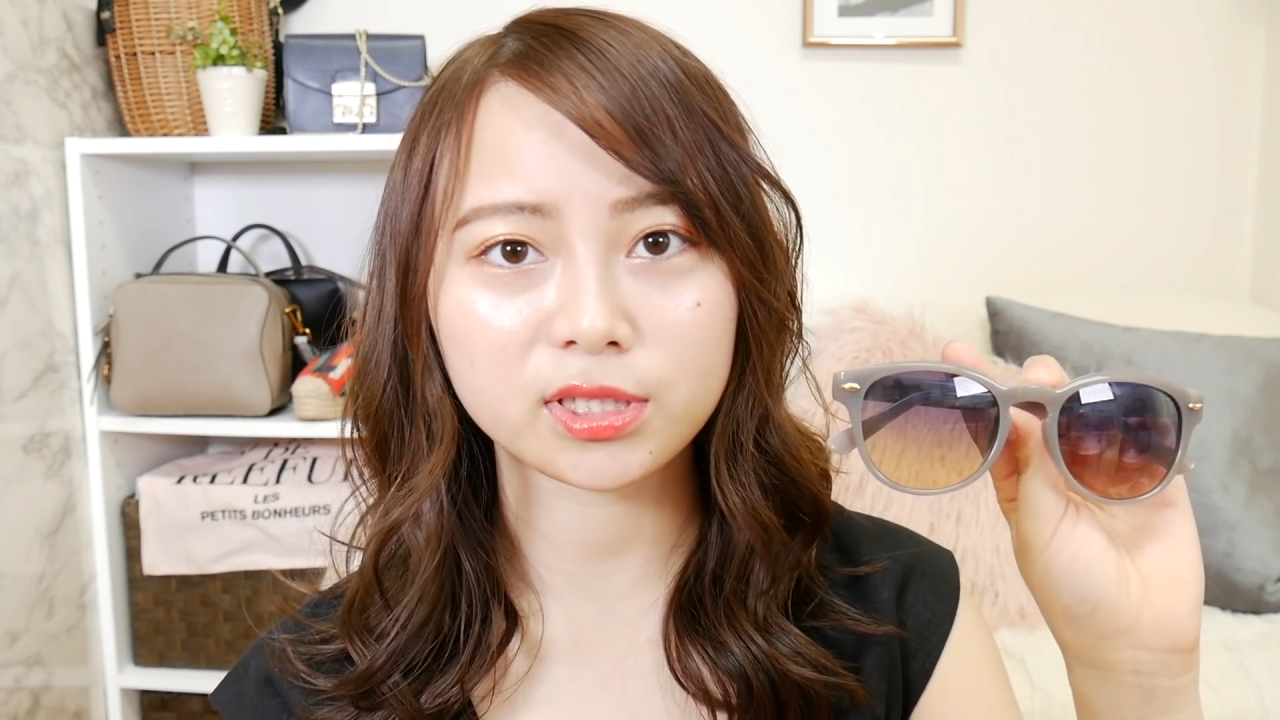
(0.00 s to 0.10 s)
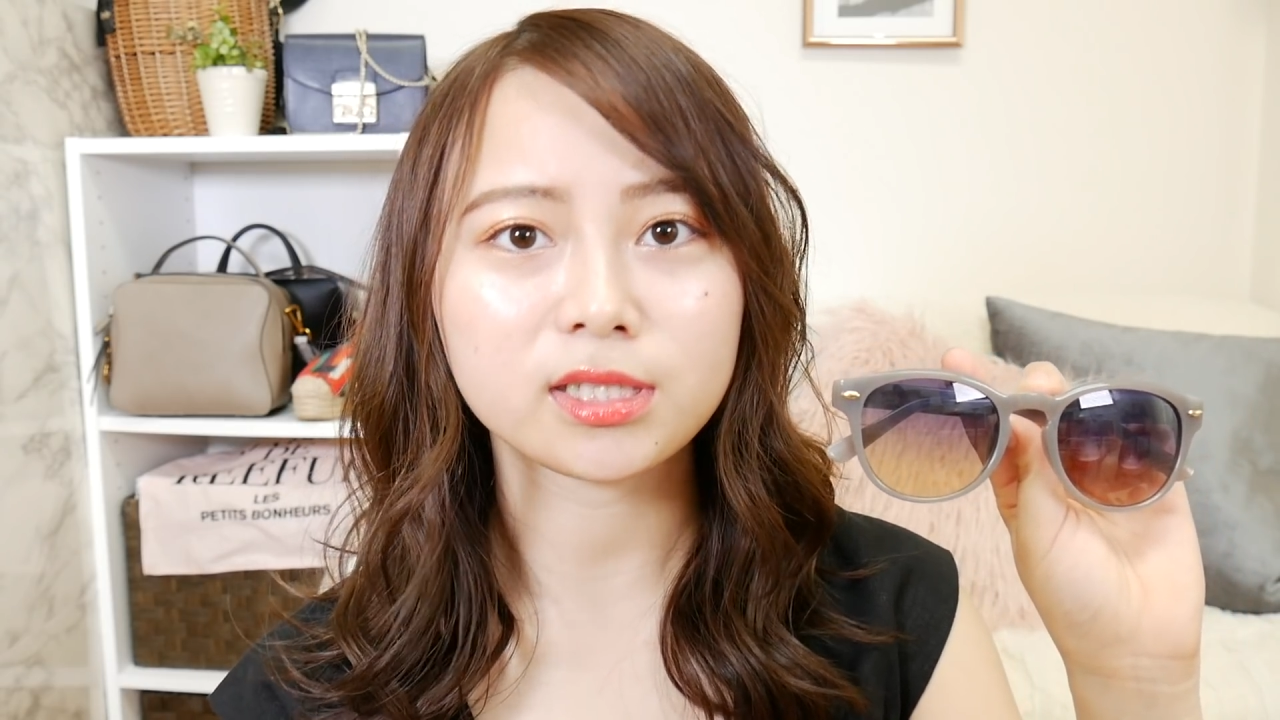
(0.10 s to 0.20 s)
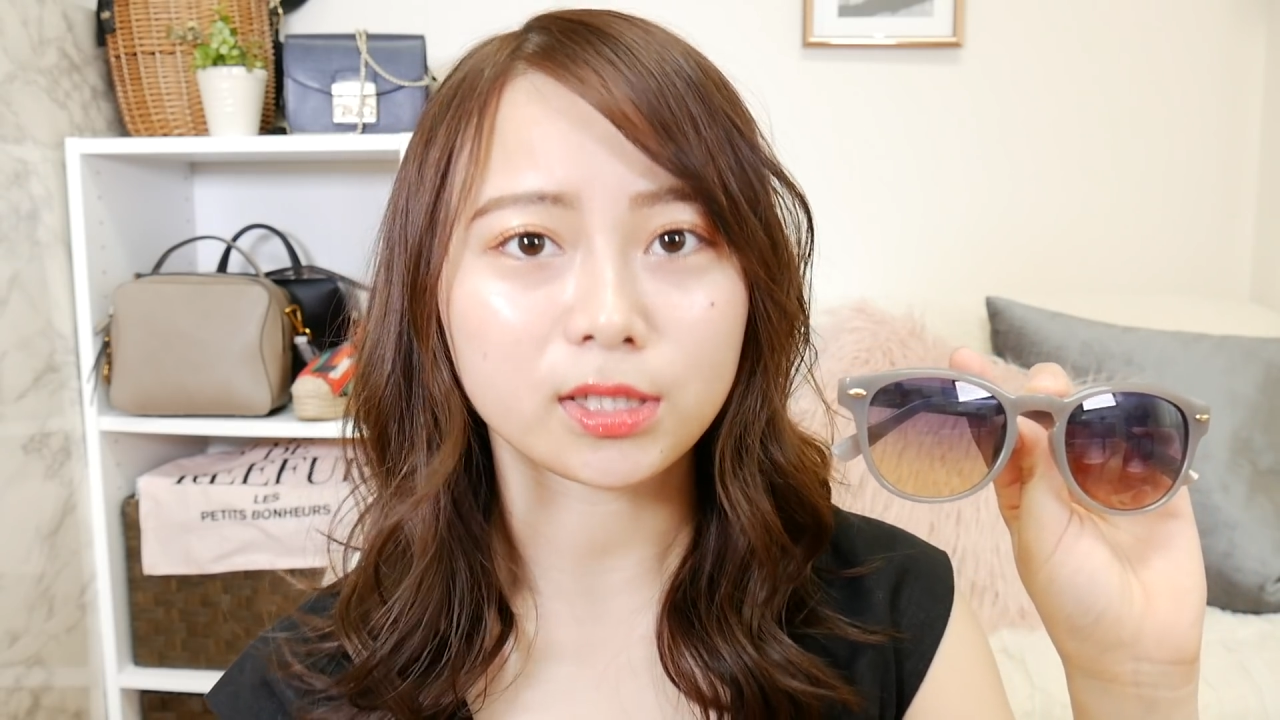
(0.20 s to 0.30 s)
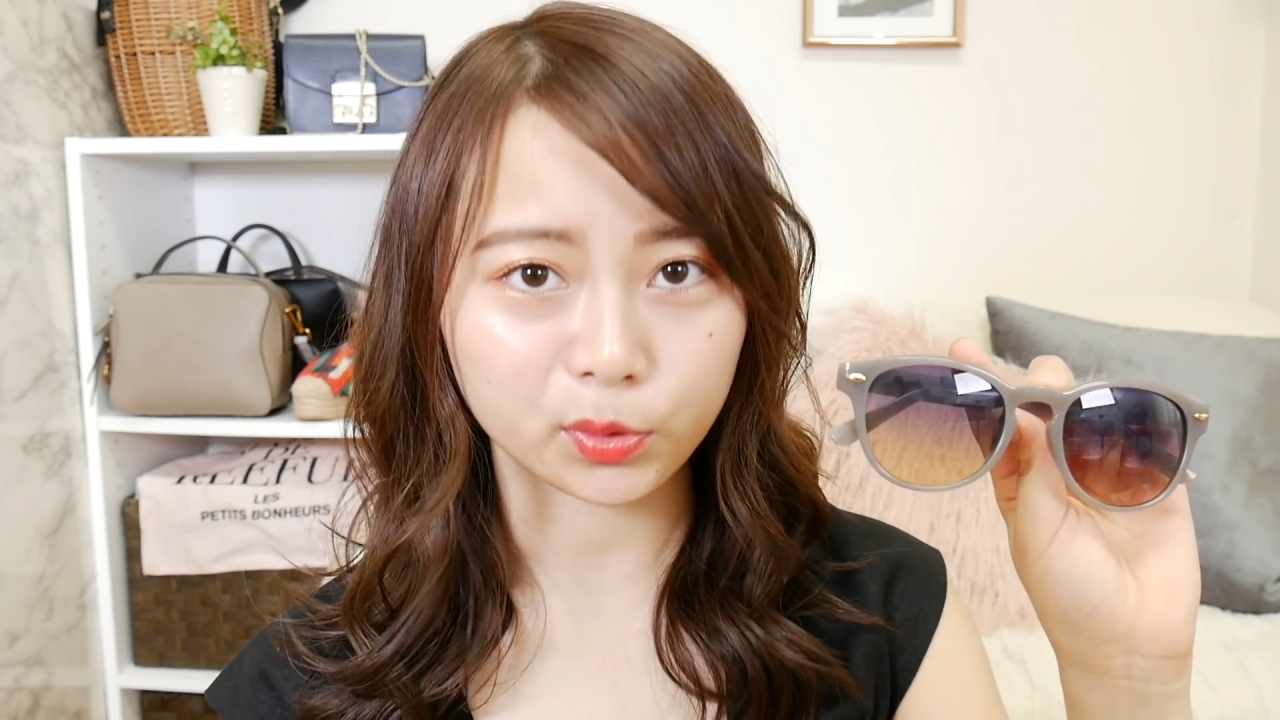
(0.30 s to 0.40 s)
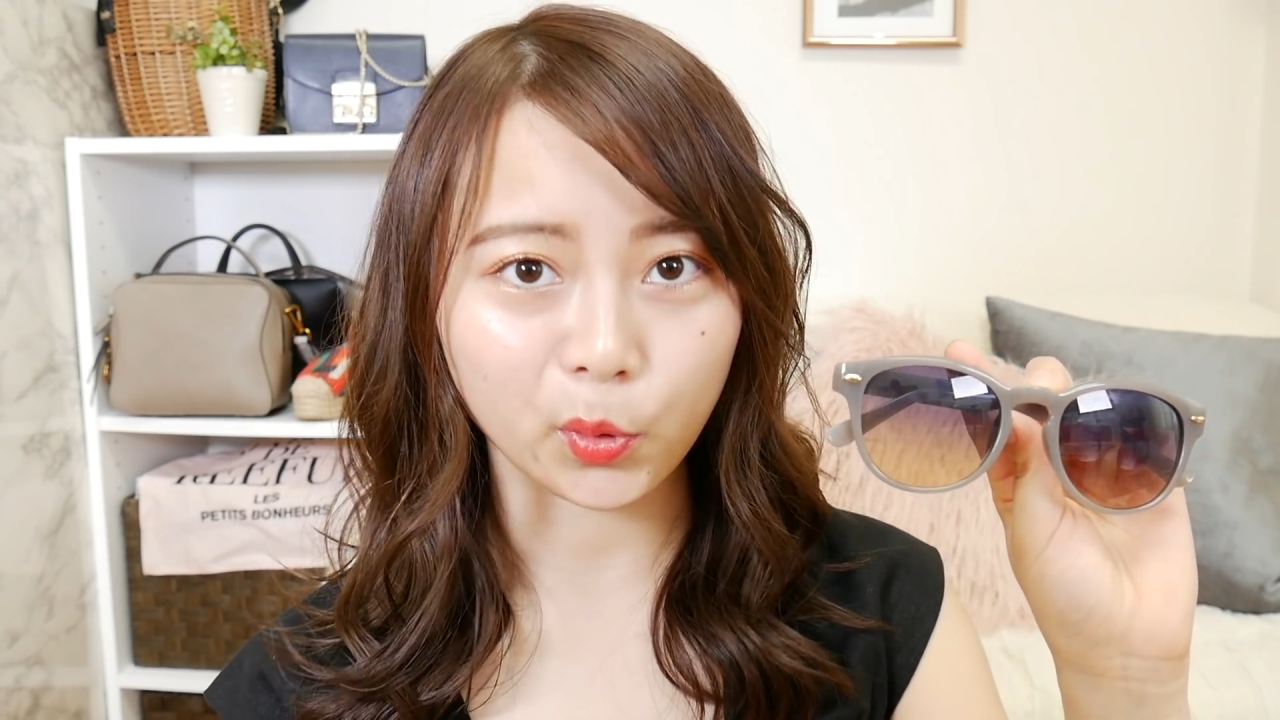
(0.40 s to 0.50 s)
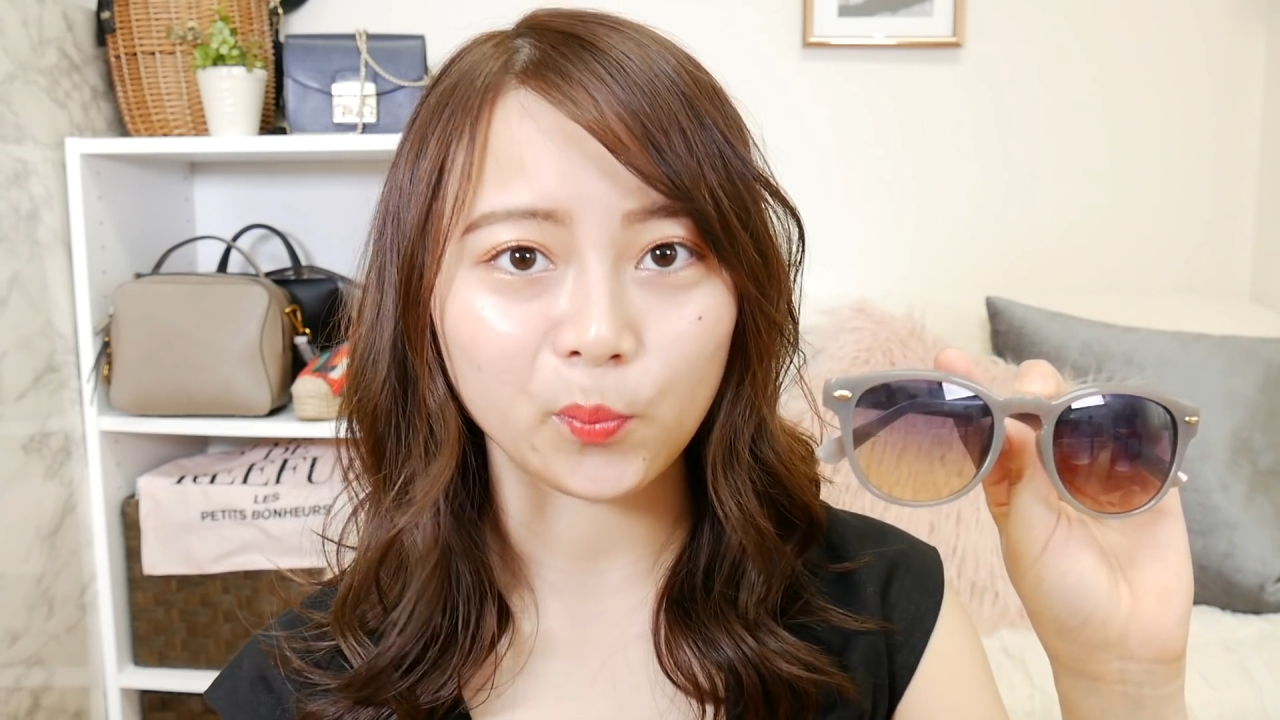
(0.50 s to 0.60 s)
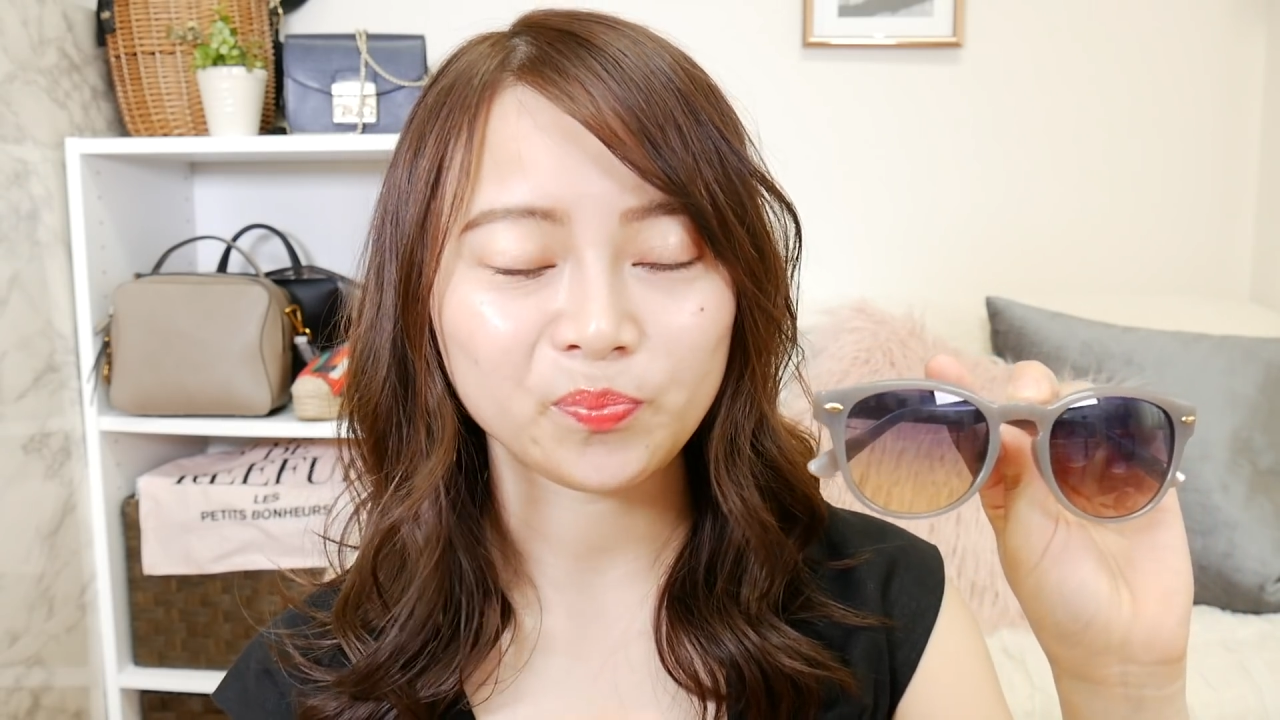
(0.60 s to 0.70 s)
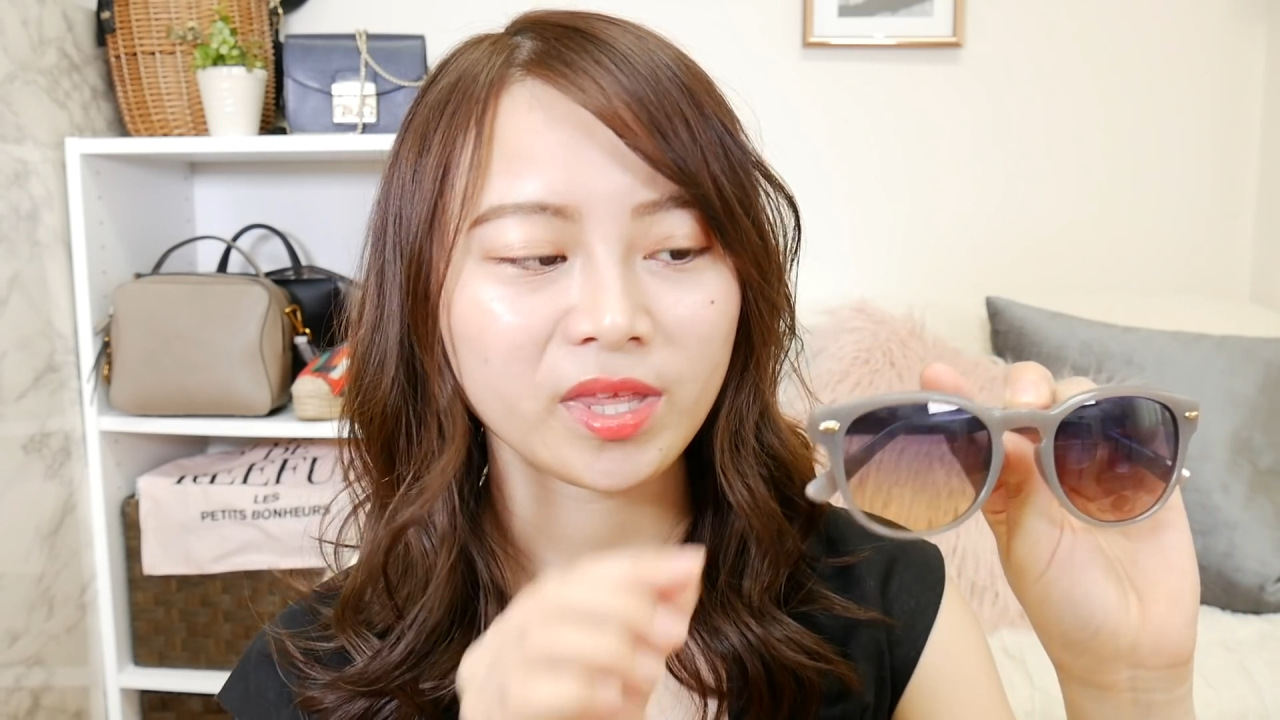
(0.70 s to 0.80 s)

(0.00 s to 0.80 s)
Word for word: しいんですよ